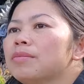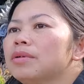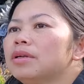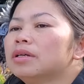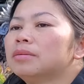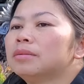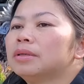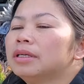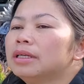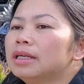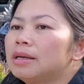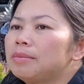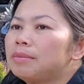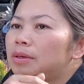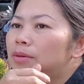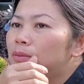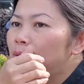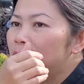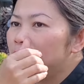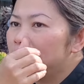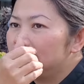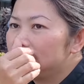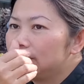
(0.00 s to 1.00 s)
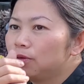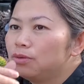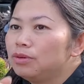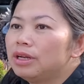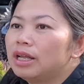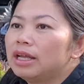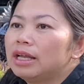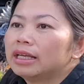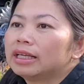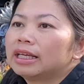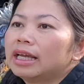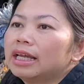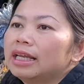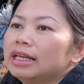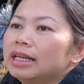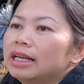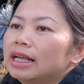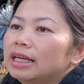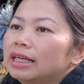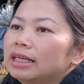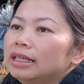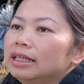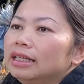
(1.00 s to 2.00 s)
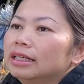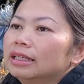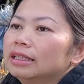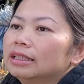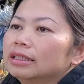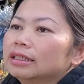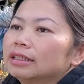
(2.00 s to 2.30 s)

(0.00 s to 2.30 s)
ngắm được hôm nay mình quay về chủ đề cây này